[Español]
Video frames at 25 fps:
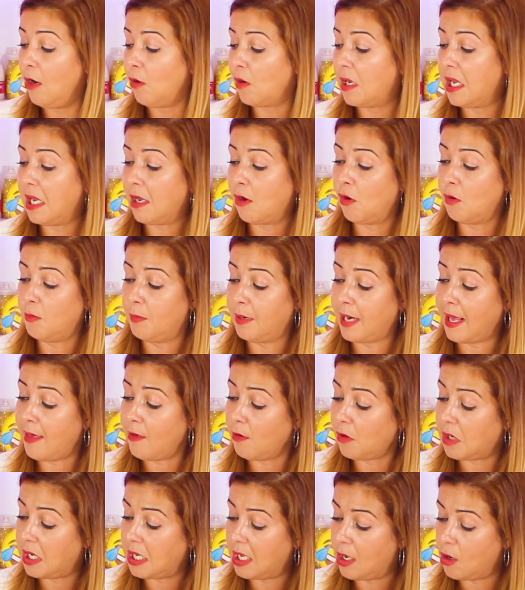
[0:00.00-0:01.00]
lo que he
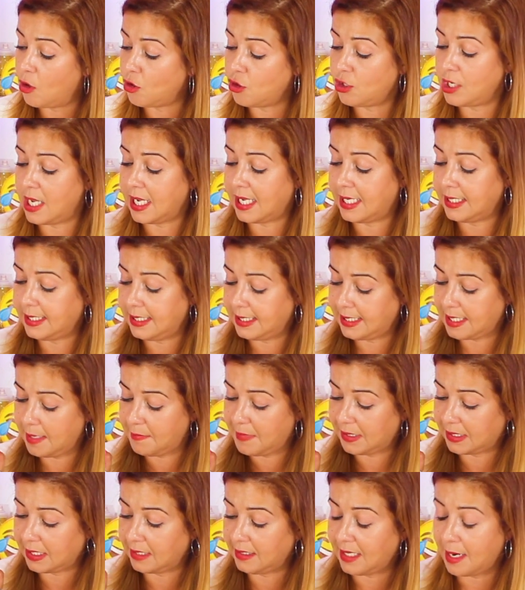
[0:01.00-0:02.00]
comprado, que yo no sé qué
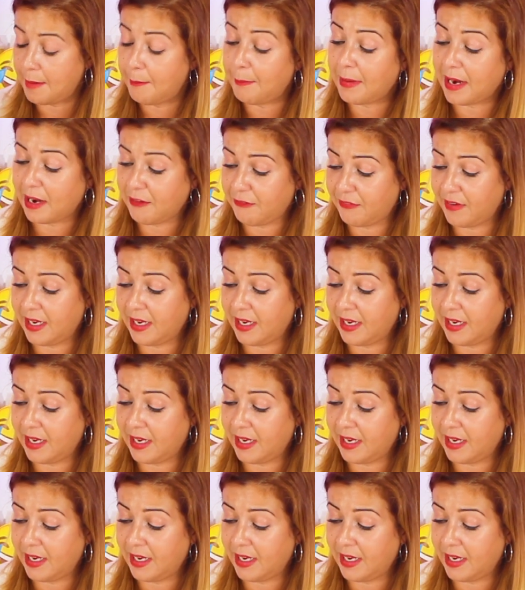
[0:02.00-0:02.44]
sistema tendrán para